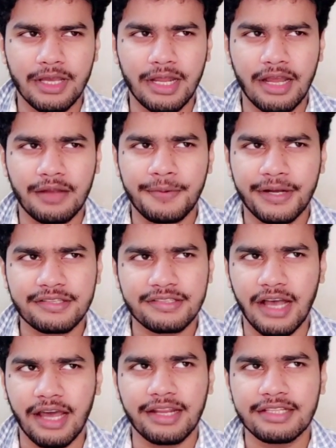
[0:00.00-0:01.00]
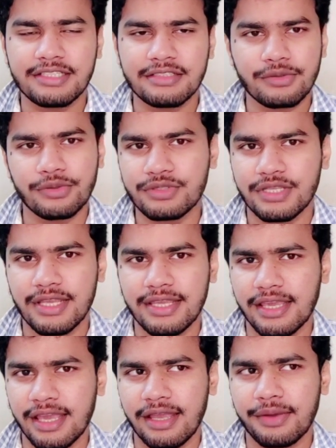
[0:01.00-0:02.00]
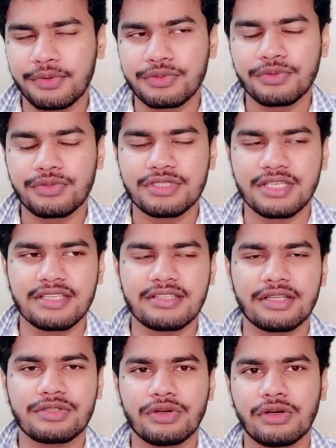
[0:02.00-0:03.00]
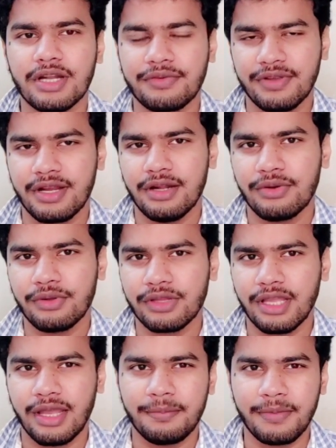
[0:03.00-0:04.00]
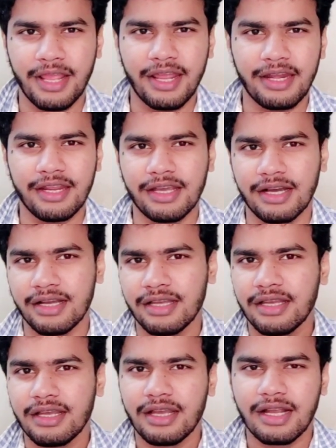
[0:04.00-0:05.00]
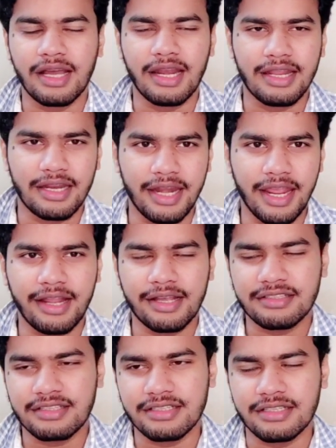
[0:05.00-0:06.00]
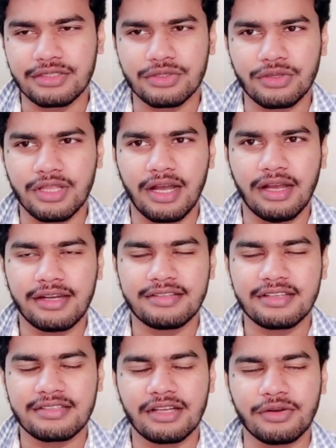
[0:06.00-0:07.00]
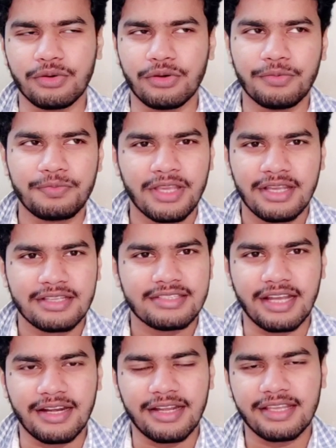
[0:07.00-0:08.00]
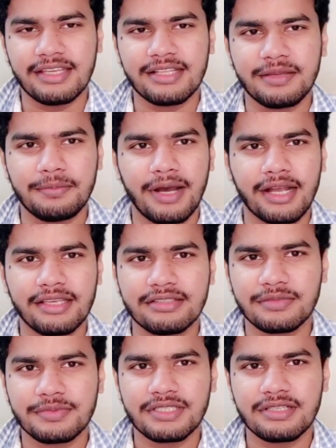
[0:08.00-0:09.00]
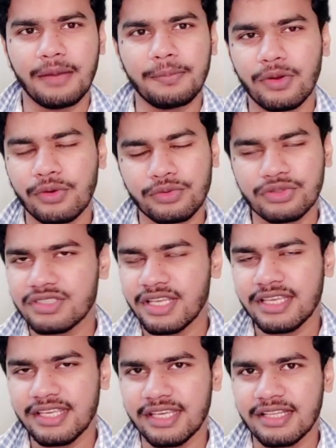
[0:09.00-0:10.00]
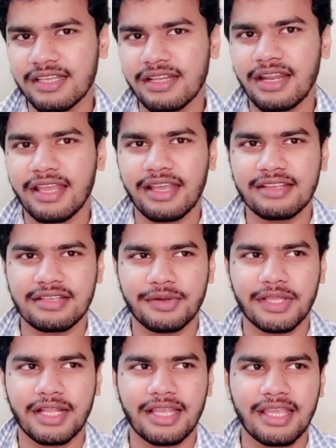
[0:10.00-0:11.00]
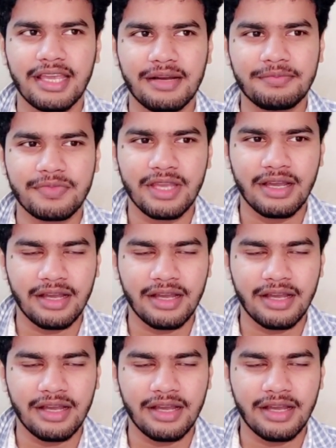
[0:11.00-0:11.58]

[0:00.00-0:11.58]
लगभग सारे चीज़ खुद से ही किए हैं कुछ कुछ चीज़ है जो डिफ़िकल्ट होता है ब्रेन या गले नेक का जो था डिसेक्शन वो सर ने किए थे बाकी सब चीज़ हम लोग खुद से ही किए थे लाइक ऐसा होता था कि हम